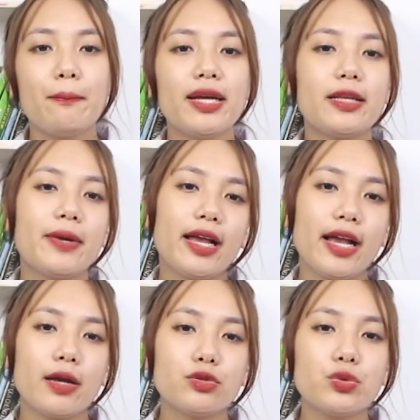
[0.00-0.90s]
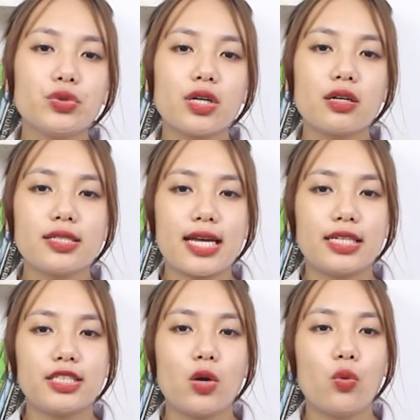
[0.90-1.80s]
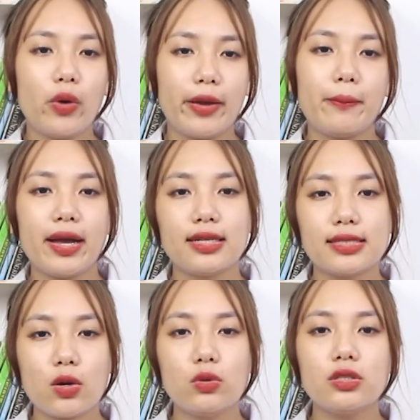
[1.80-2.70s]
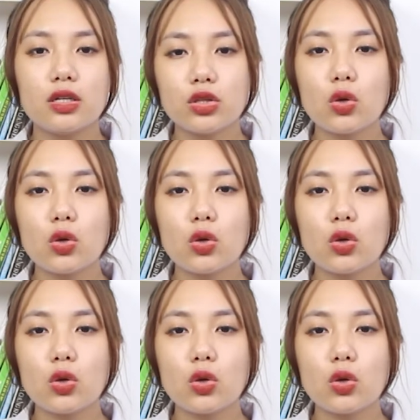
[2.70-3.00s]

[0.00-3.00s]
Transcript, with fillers: Bài tập Kegel giúp cho cơ sàn chậu khỏe mạnh sẽ hỗ trợ